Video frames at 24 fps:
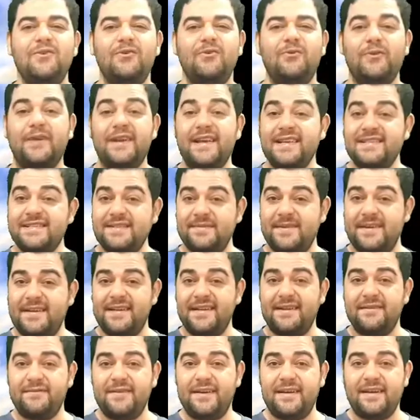ولازم هنا
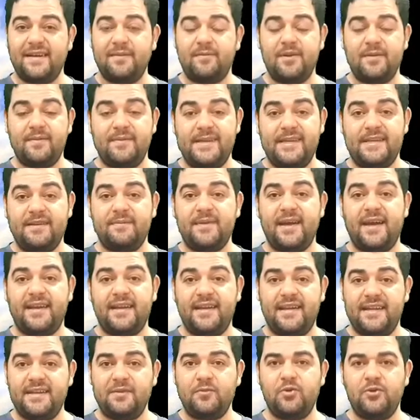نفرق ما بين
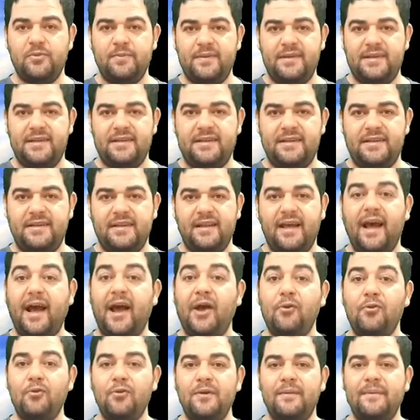معنيين مهمين
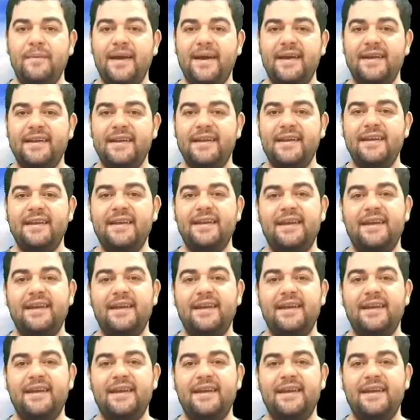أول معنى